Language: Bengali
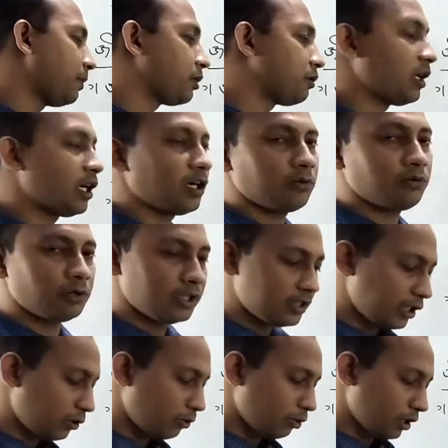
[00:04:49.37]
বিবেচনা করে
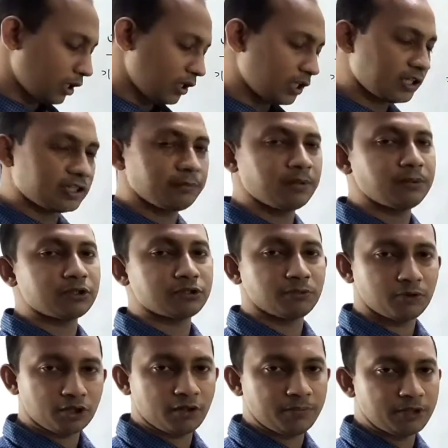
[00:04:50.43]
যেগুলো তাদের কাছে বিবেচ্য
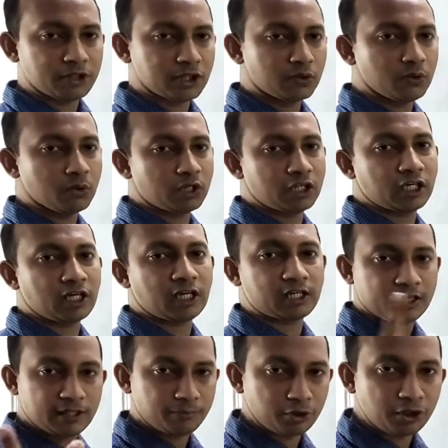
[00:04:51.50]
মনে হবে সেগুলোকে তারা
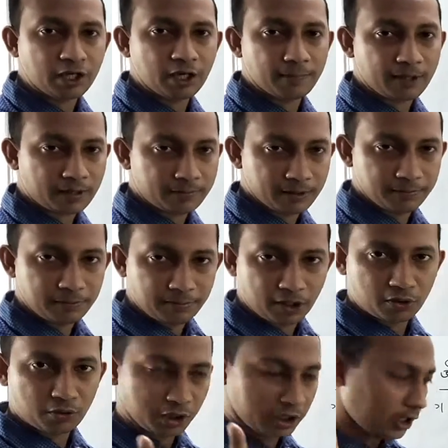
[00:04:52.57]
ডাক্তারি পরীক্ষায় পাঠাবে বিমা
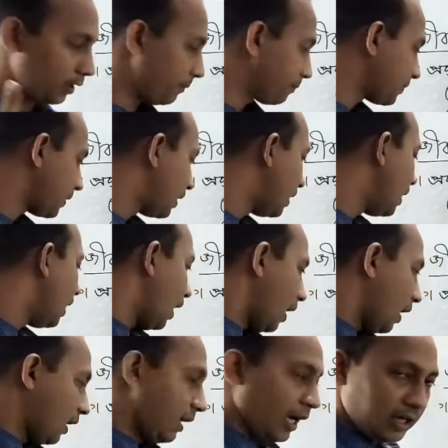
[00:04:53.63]

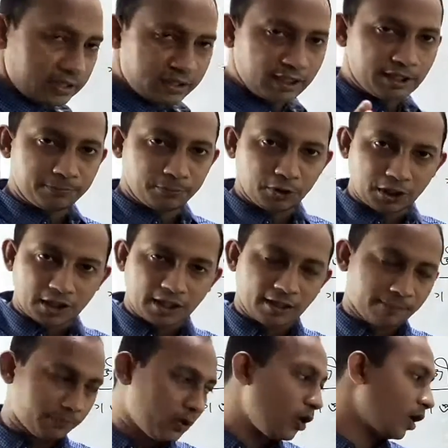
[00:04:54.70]
ডাক্তারি
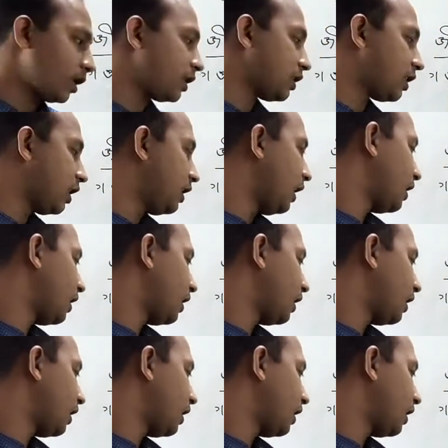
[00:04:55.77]
পরীক্ষার পর সেই